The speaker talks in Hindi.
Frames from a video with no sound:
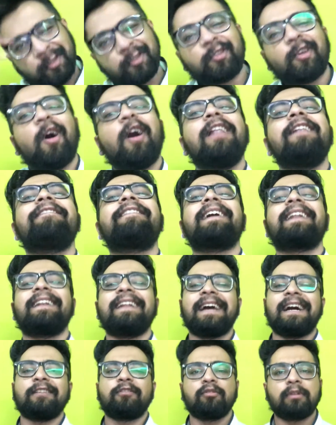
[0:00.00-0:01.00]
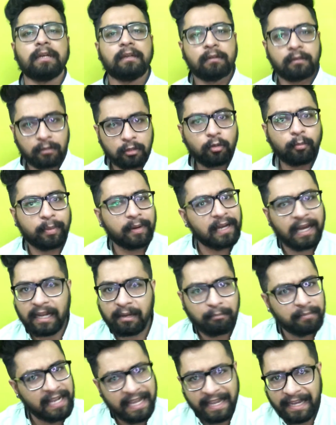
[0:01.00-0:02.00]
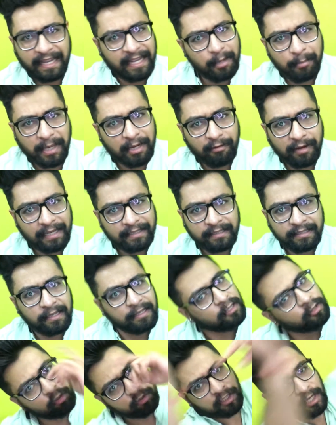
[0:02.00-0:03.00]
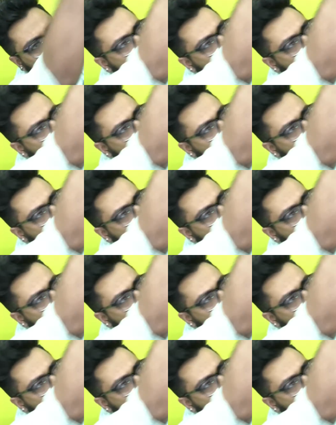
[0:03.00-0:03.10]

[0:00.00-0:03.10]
सॉल्व करने आ चुके तो कर, नहीं करे बकवास तो चलो